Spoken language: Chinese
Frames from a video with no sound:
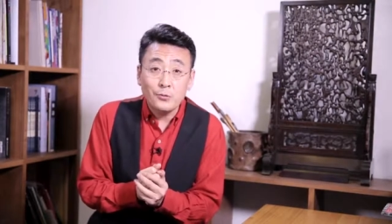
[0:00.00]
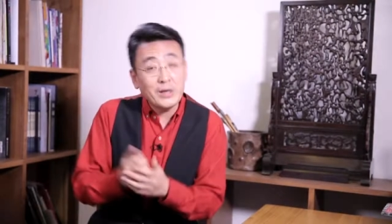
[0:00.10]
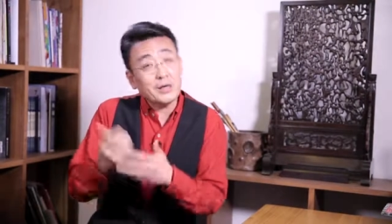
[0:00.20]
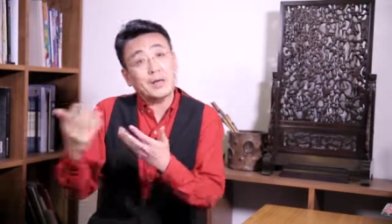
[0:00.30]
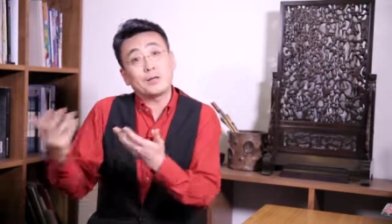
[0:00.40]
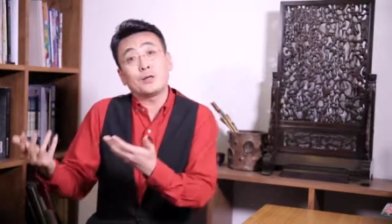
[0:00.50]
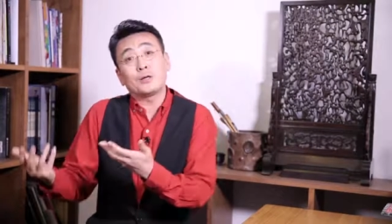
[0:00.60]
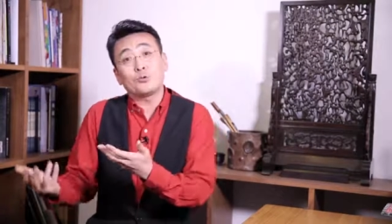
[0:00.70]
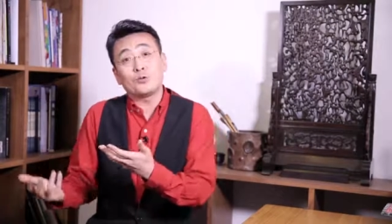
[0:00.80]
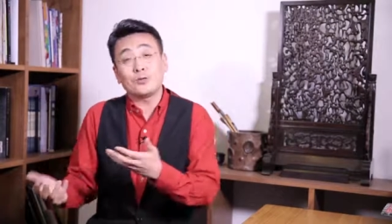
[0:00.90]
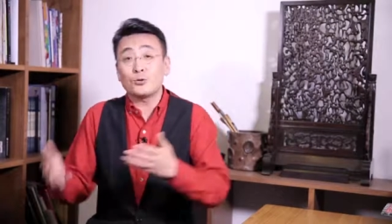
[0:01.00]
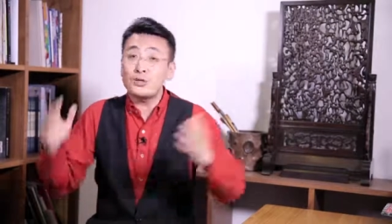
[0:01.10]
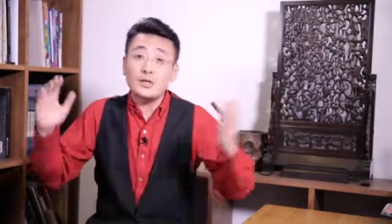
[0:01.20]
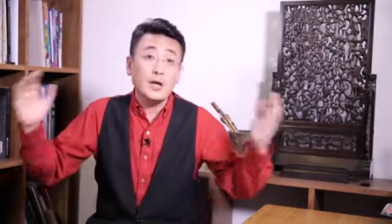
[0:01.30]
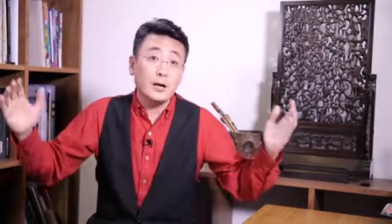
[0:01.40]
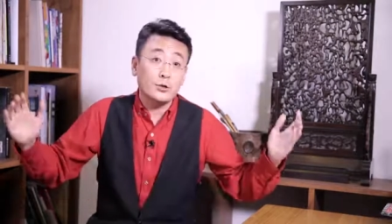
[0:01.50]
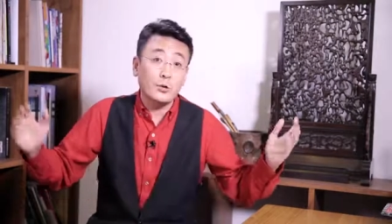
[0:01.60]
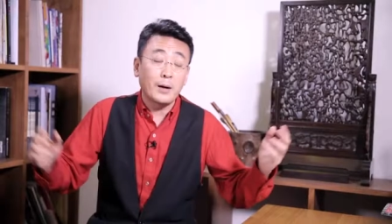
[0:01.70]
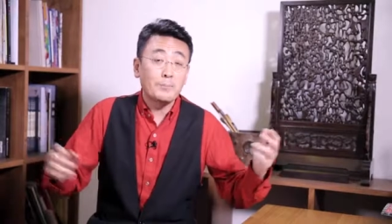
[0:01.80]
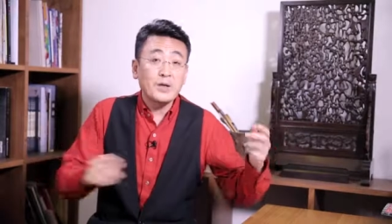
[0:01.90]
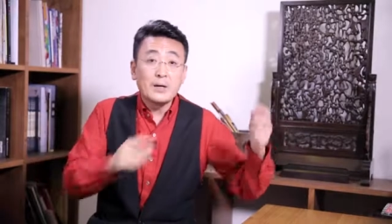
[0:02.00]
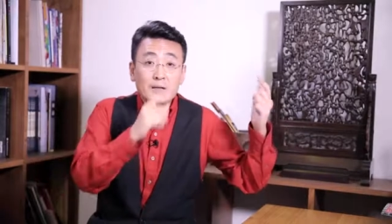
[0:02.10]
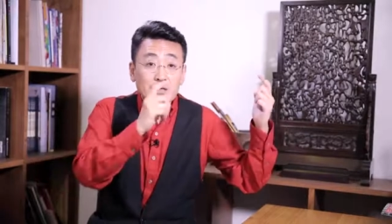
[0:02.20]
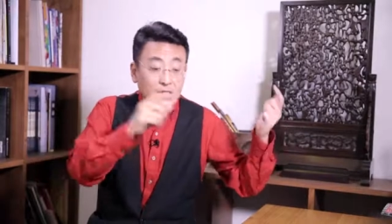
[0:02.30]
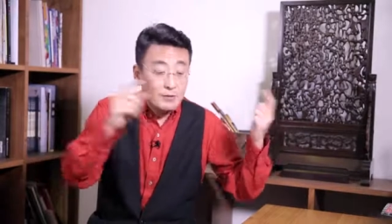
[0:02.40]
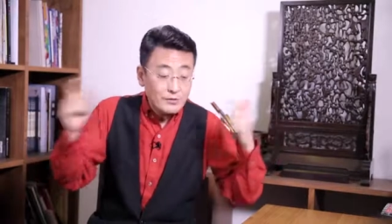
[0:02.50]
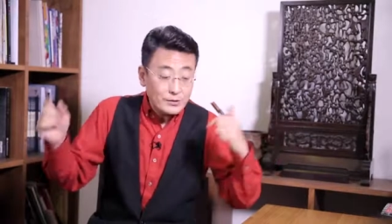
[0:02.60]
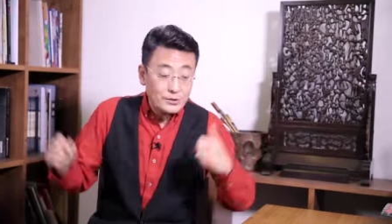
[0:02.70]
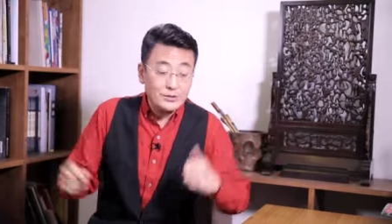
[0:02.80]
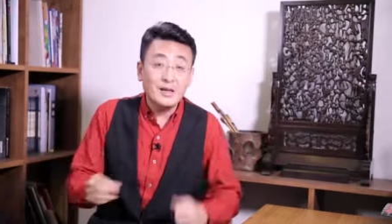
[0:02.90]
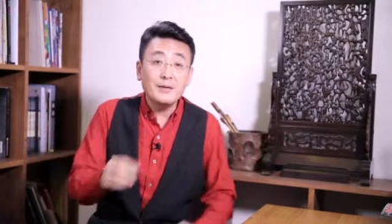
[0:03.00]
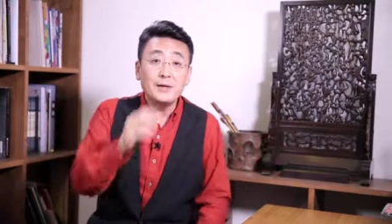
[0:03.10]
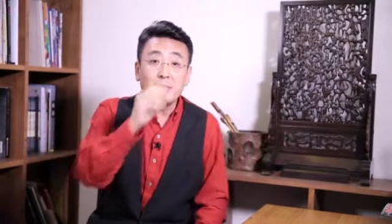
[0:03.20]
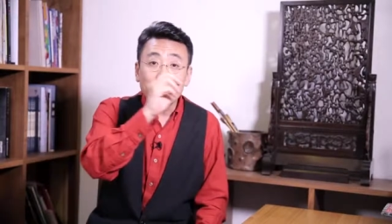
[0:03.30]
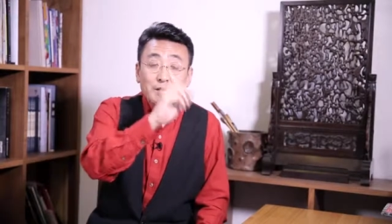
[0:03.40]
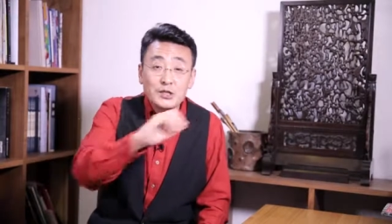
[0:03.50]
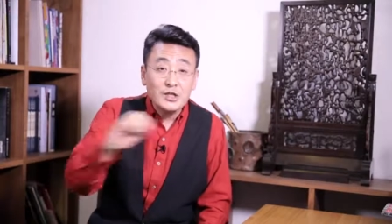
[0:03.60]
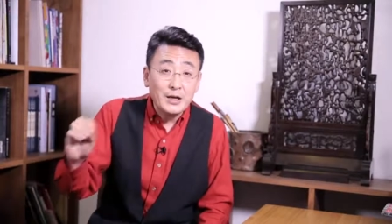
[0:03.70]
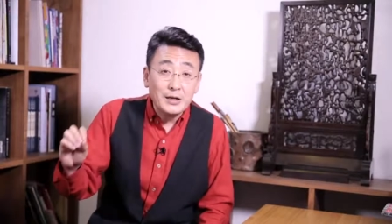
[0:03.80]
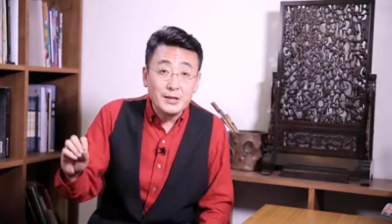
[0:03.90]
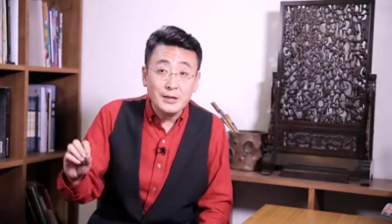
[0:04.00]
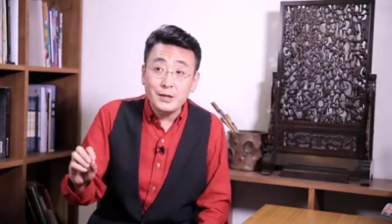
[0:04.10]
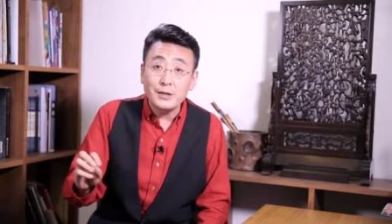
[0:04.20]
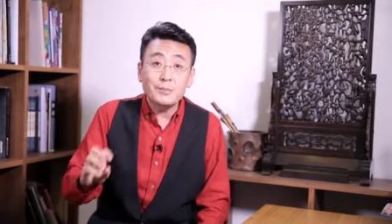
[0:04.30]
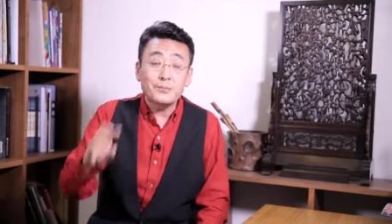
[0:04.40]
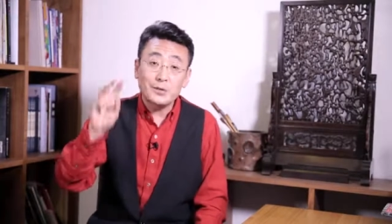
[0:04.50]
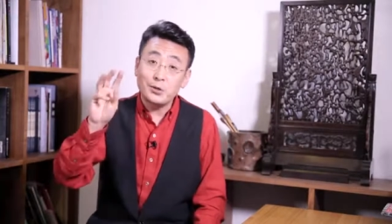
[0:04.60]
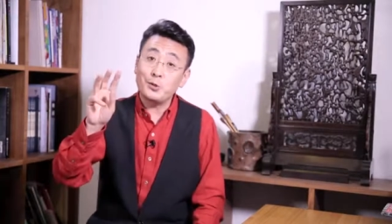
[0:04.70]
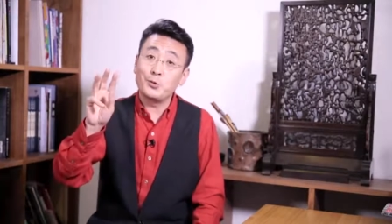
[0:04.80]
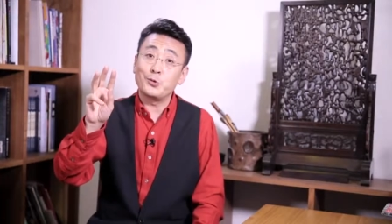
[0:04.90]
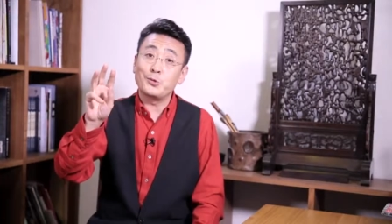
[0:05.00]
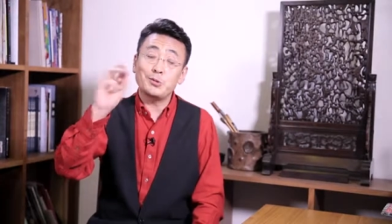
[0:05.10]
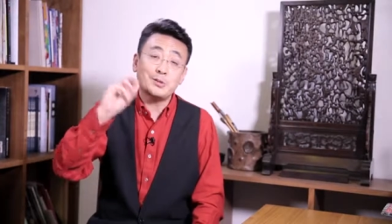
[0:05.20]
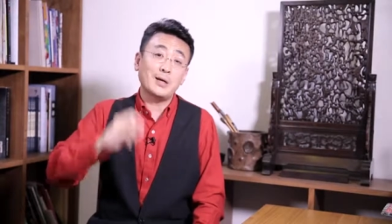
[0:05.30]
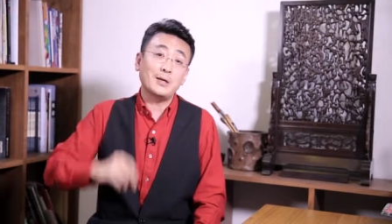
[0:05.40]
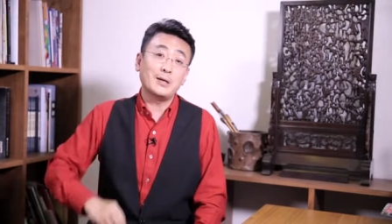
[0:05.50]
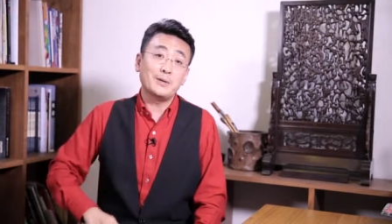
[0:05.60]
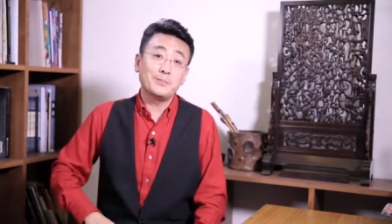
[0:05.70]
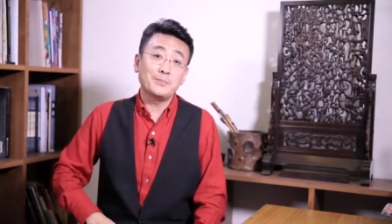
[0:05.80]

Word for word: 我也看到一个数字，说在亚洲啊，千分之三，一千个人里有三个。